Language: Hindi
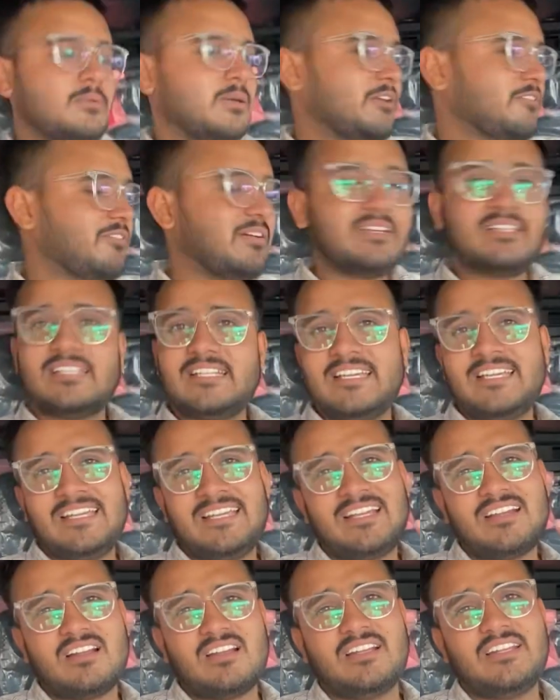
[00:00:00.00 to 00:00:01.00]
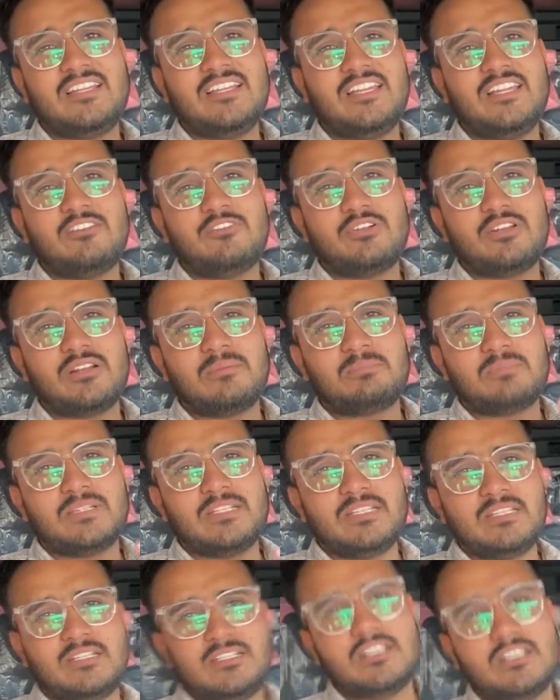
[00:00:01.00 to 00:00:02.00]
भाई फाइनली गाड़ी अवर
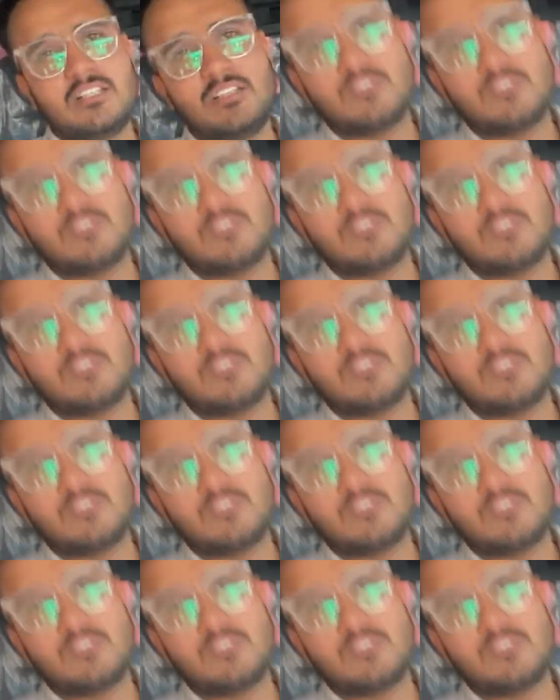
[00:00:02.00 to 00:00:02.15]
अपनी डन